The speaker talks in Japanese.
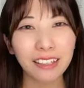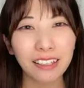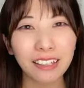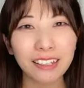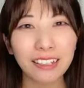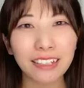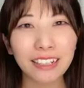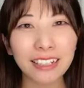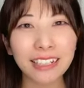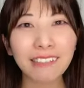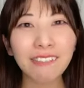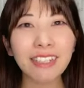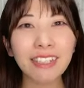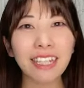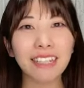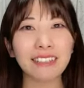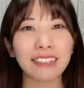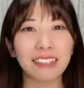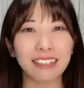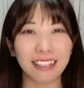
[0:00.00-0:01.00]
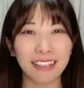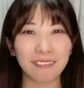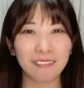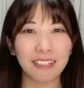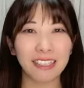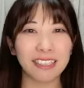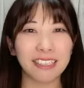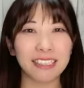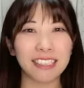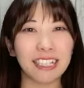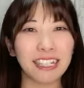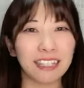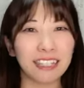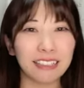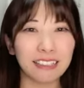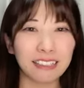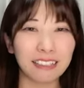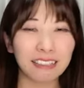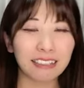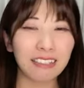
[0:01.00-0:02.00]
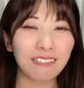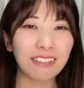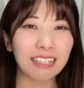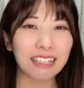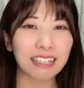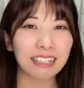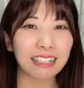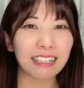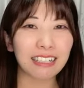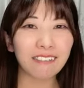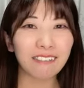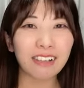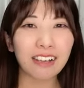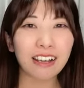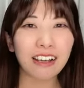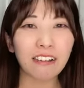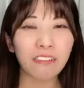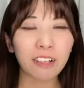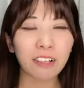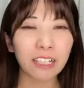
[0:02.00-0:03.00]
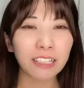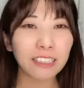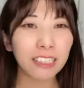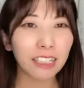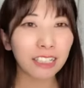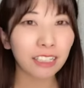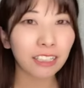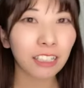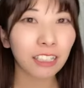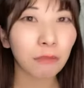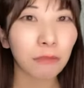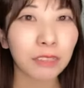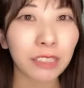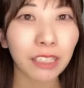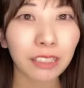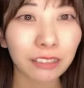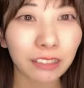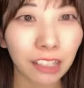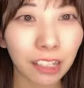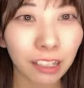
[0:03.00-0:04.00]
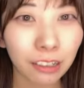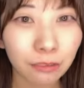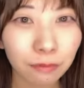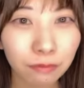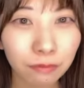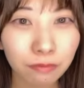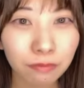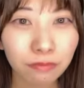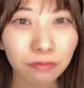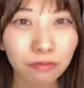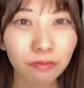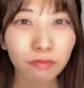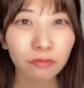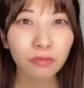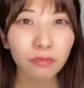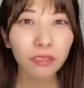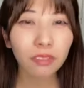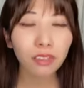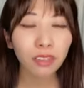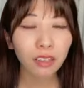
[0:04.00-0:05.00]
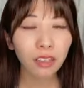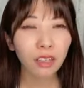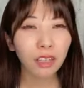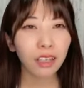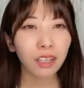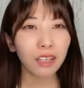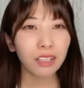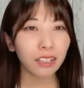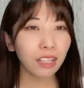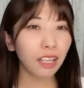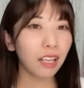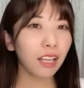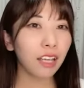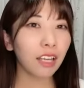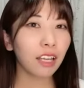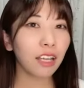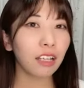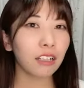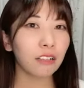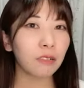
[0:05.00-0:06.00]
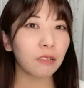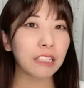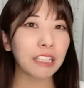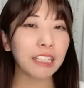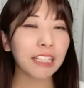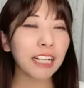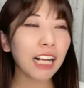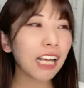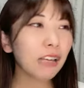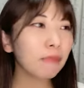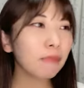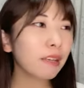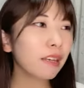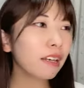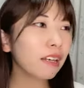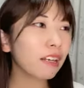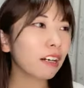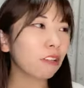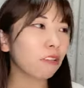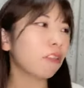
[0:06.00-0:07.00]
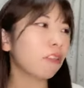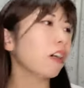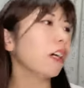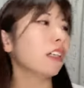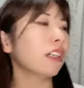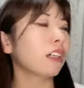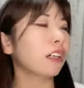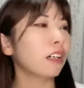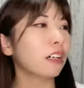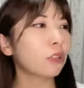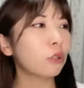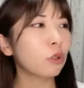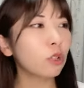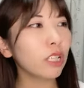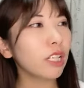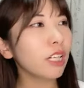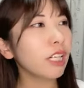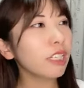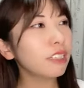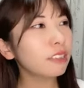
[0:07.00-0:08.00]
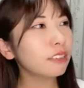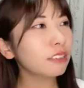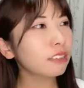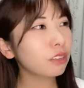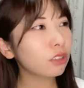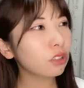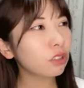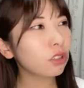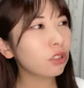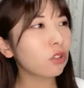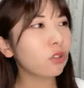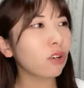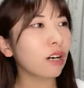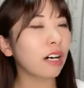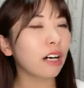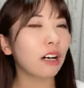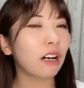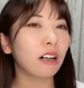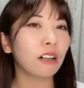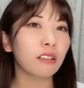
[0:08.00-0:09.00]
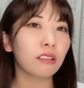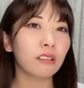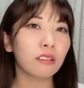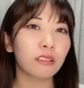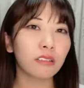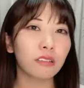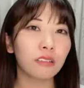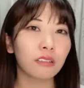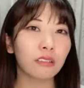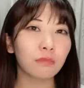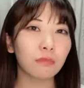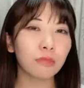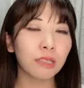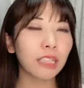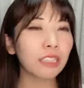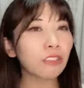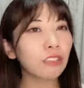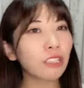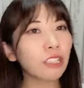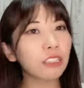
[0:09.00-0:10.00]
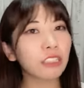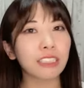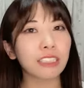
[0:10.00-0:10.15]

で仲間だったねみーちゃん仲間仲間ファイザー仲間だったねえ2回目が怖いなとりあえず今日は、まあ、なんとなく